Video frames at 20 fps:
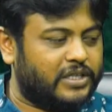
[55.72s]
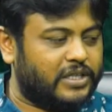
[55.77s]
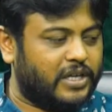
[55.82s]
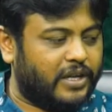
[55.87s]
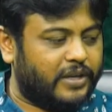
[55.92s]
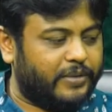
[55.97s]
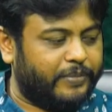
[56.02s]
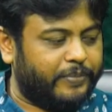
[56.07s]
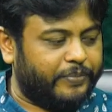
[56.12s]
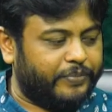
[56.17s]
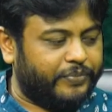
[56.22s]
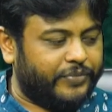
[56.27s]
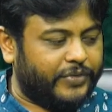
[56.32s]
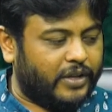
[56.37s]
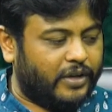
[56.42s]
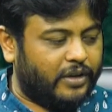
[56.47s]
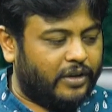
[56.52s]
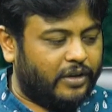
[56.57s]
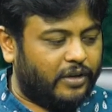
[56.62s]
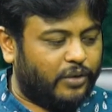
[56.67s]
గా
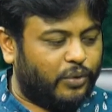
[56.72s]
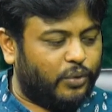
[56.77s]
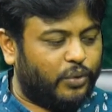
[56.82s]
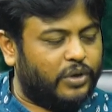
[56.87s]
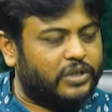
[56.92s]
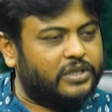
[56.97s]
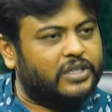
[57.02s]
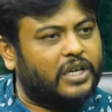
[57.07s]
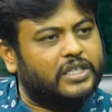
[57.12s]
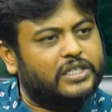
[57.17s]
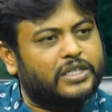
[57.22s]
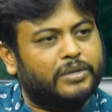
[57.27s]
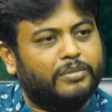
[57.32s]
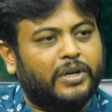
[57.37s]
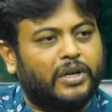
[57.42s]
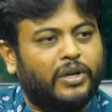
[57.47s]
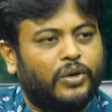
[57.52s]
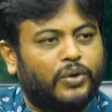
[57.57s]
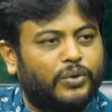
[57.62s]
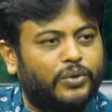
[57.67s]

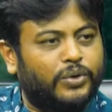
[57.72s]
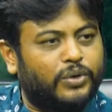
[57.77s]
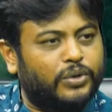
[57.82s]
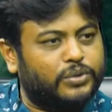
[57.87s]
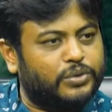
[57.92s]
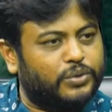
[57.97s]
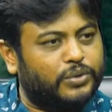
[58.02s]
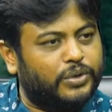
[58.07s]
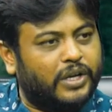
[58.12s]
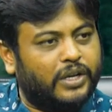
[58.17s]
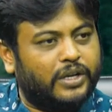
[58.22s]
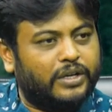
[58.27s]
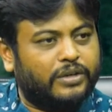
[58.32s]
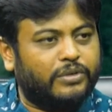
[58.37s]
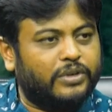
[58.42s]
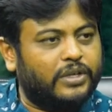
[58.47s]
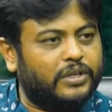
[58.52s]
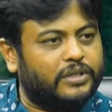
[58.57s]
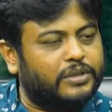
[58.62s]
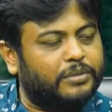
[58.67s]
గృహస్థాశ్రమంలో ఉండొచ్చు కూడా
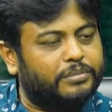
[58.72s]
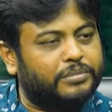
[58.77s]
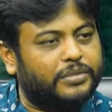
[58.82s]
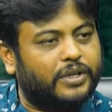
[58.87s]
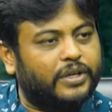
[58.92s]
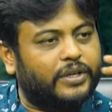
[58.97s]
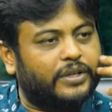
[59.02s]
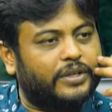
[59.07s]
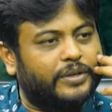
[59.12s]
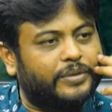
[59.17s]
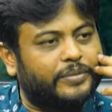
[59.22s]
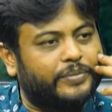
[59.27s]
అని కూడా చెప్తారు